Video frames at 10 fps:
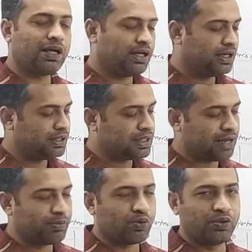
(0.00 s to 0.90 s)
लेनदार
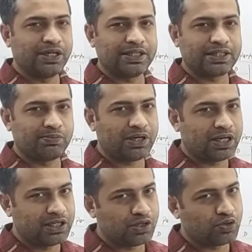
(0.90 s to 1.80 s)
पे कोई एडजस्टमेंट
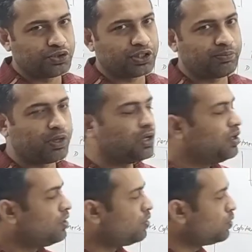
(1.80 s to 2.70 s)
नहीं है क्वेश्चन
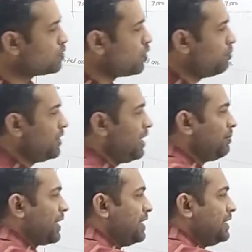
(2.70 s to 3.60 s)
में उसको भी हम
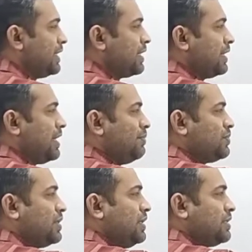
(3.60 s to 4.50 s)
क्रेडिटर के नाम
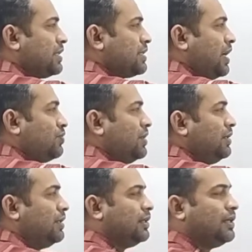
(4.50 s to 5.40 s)
से सिक्स थाउजेंड
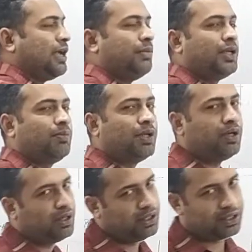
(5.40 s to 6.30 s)
लाइबिलिटी
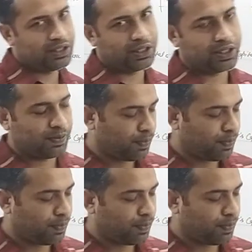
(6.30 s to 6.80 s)
में लिख देंगे